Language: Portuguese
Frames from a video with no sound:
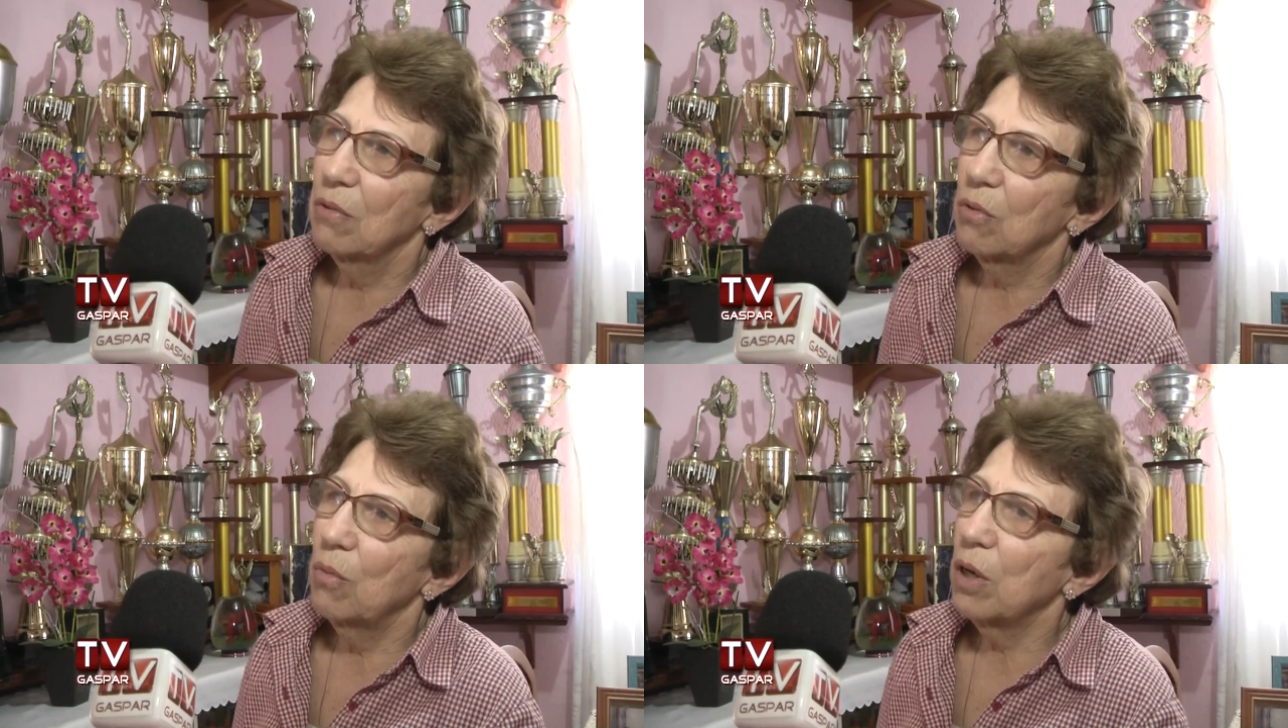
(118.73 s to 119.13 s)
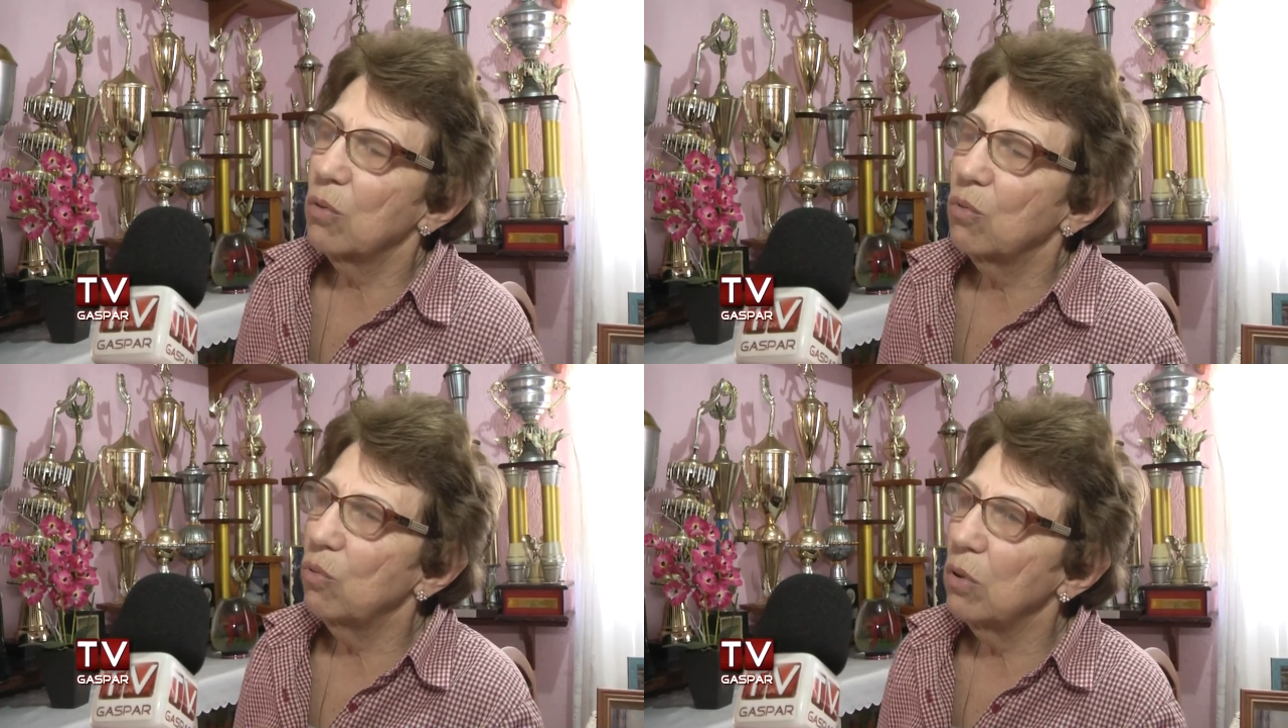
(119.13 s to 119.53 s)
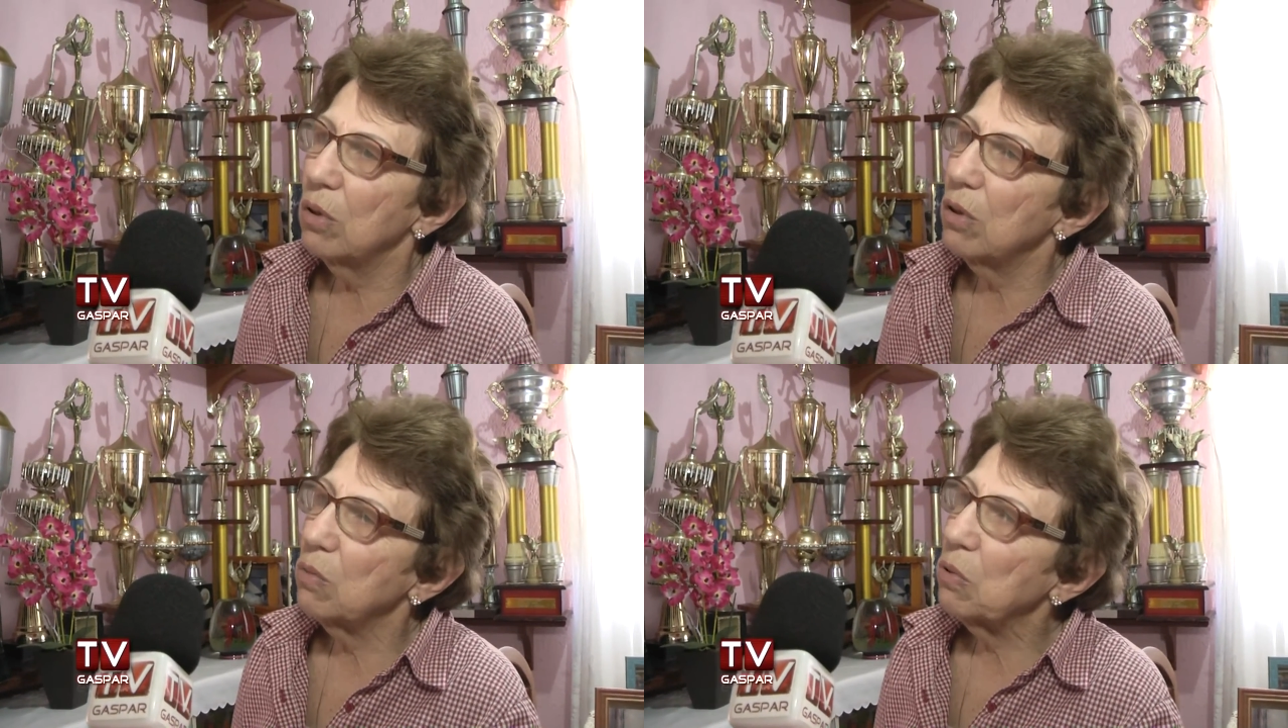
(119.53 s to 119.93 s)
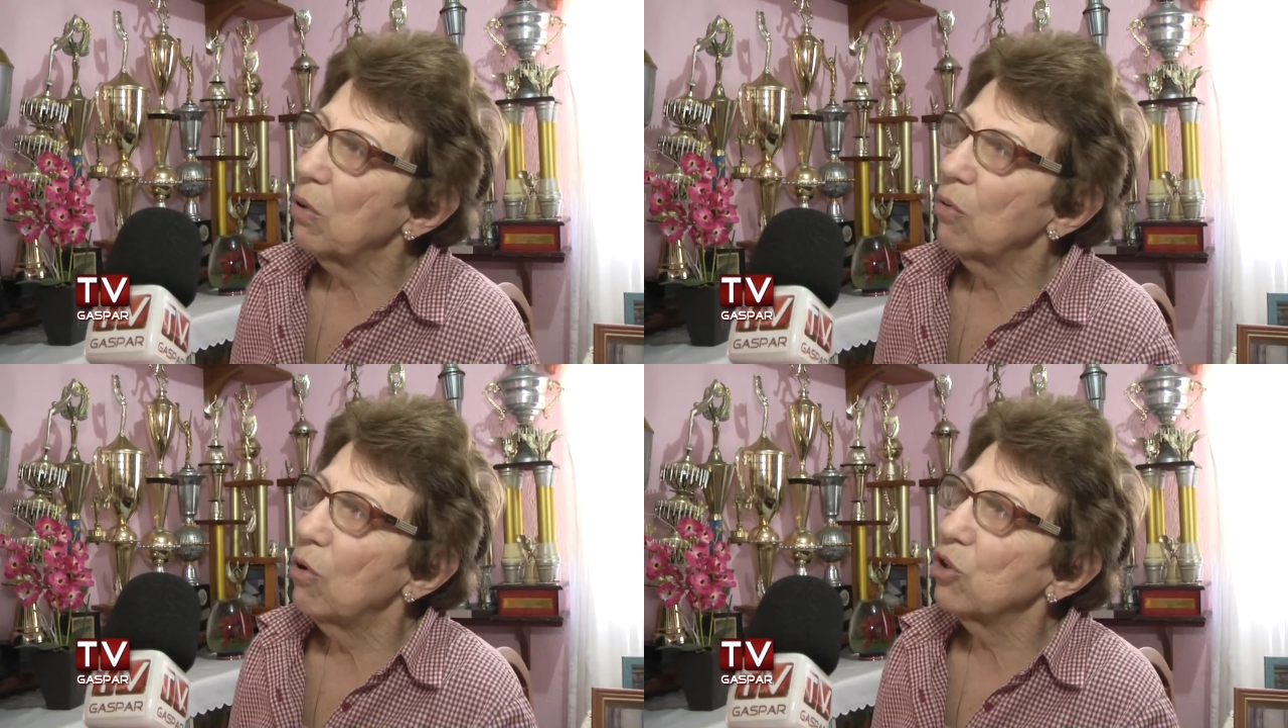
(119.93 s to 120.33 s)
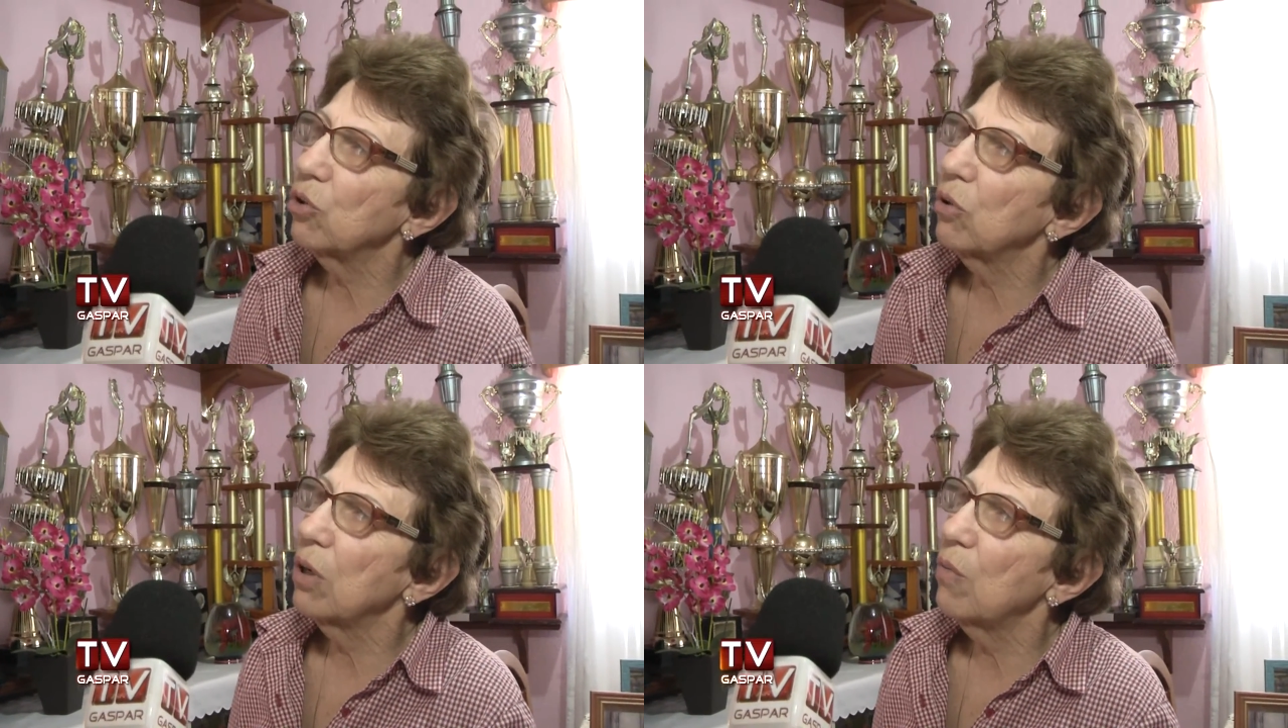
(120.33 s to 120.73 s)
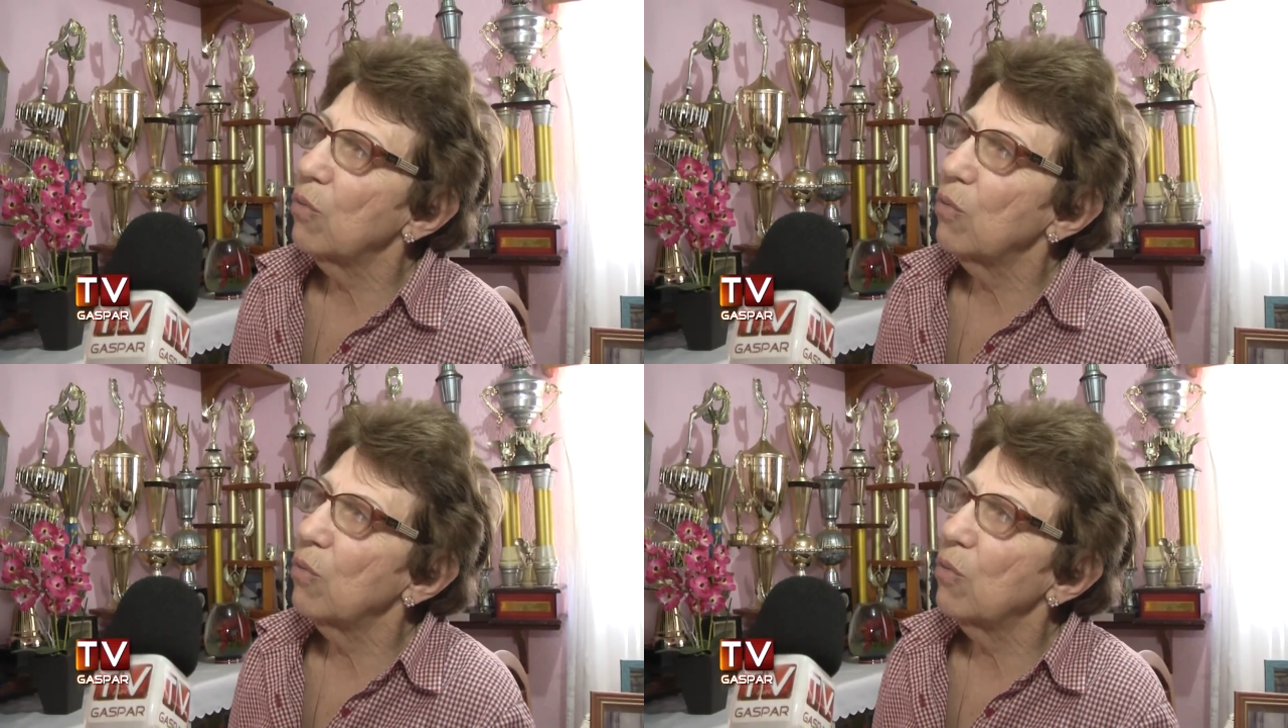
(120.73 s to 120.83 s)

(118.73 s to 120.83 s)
Como é que tu cuida disso? Porque eu gosto que eu tenho